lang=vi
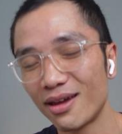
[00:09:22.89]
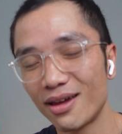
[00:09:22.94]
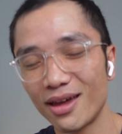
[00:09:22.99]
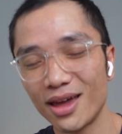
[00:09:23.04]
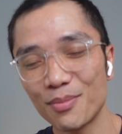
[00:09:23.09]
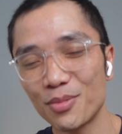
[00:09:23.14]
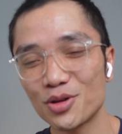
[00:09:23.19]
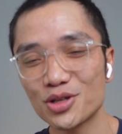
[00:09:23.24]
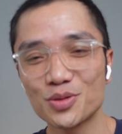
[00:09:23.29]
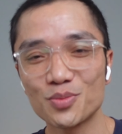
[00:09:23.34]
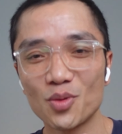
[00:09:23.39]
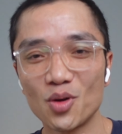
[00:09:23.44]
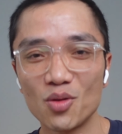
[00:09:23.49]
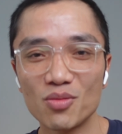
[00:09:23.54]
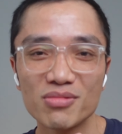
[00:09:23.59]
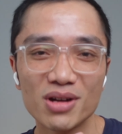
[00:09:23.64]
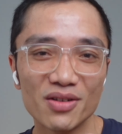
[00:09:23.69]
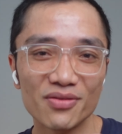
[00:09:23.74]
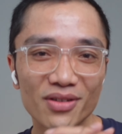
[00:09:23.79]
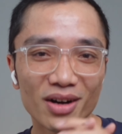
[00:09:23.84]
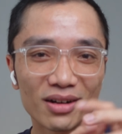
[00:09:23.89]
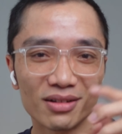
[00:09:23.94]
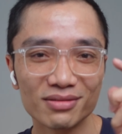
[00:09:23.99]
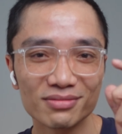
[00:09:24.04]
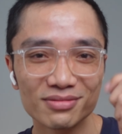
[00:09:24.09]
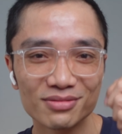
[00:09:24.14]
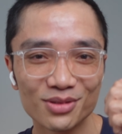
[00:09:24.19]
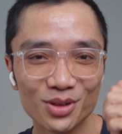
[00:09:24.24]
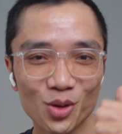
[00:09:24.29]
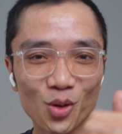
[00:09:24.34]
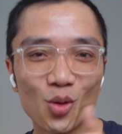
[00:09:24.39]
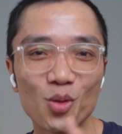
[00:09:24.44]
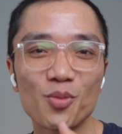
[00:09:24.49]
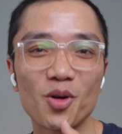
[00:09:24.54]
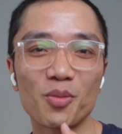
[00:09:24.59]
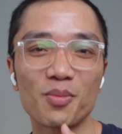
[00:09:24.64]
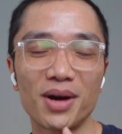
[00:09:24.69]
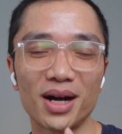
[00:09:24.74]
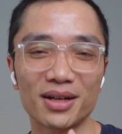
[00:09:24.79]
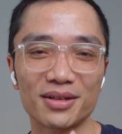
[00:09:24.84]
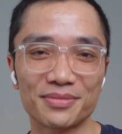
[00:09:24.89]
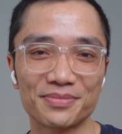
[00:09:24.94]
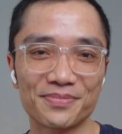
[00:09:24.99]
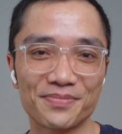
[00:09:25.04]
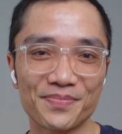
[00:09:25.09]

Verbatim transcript: AirPods 4 nó vẫn thua một bậc